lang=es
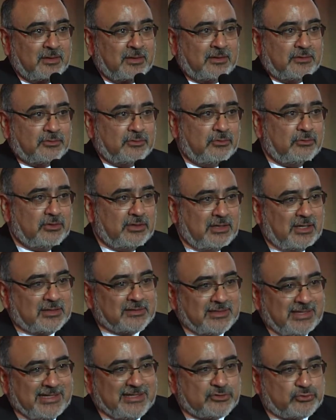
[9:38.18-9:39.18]
¿no?
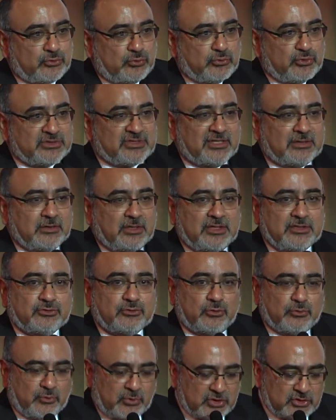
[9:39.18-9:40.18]
esto, esto
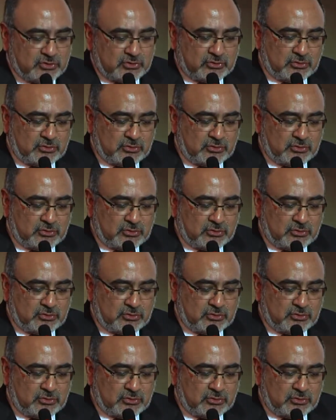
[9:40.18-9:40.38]
no es